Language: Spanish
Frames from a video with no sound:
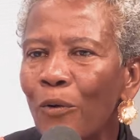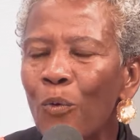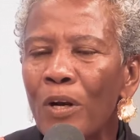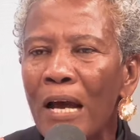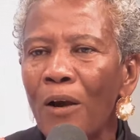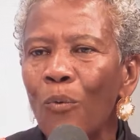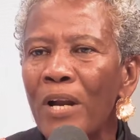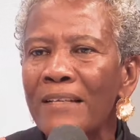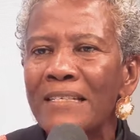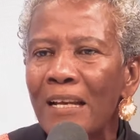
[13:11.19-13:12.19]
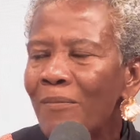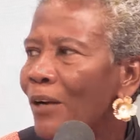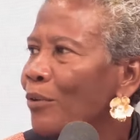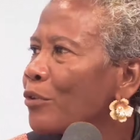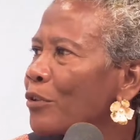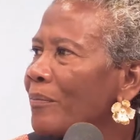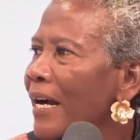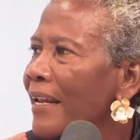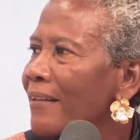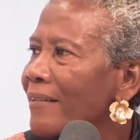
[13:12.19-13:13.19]
una, una selva con dos
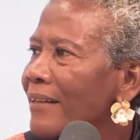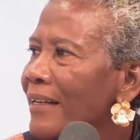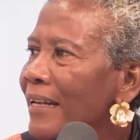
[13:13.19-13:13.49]
mares,